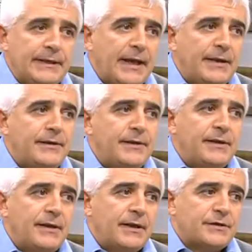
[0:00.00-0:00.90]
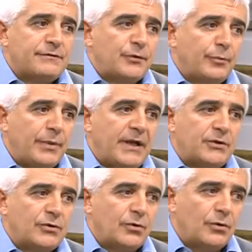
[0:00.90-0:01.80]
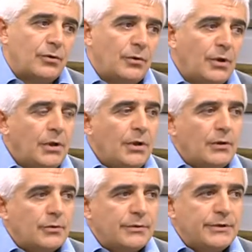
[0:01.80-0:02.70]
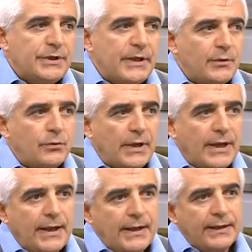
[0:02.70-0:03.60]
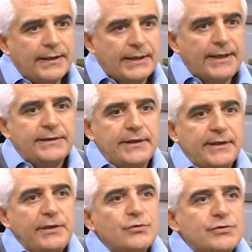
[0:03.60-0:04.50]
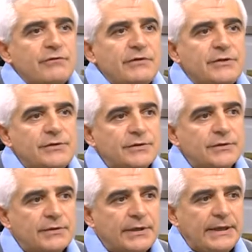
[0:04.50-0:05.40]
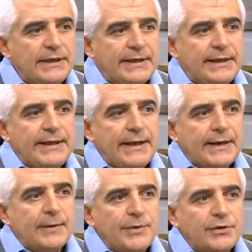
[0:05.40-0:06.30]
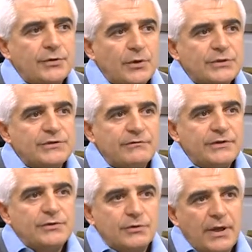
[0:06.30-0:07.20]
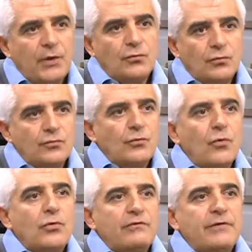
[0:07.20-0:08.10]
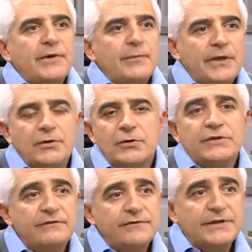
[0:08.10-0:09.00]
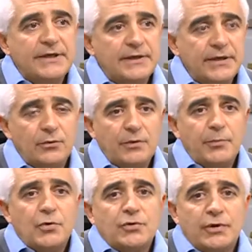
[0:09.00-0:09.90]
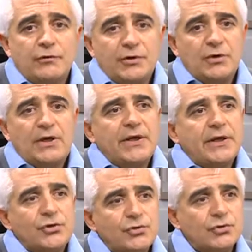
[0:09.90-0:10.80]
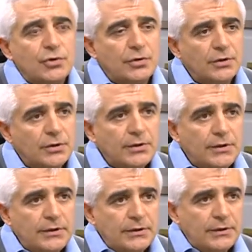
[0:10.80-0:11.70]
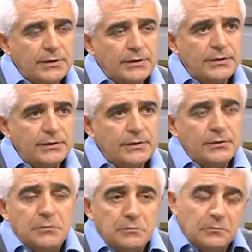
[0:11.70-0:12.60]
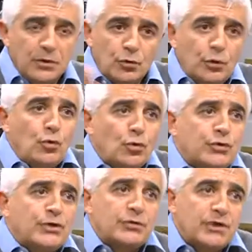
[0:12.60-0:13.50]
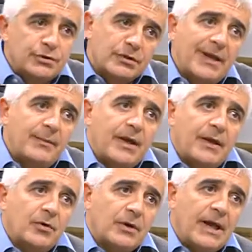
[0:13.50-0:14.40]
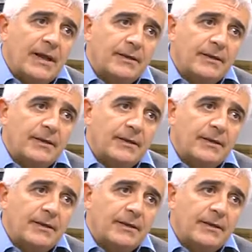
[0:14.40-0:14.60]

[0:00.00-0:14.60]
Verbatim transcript: anni ha sviluppato come dire, una, crede in un servizio e, e, ha capito che quel servizio è un, un riferimento e si fida. È un rapporto che io vedo anche cresciuto eh, in un contesto nazionale ma anche locale.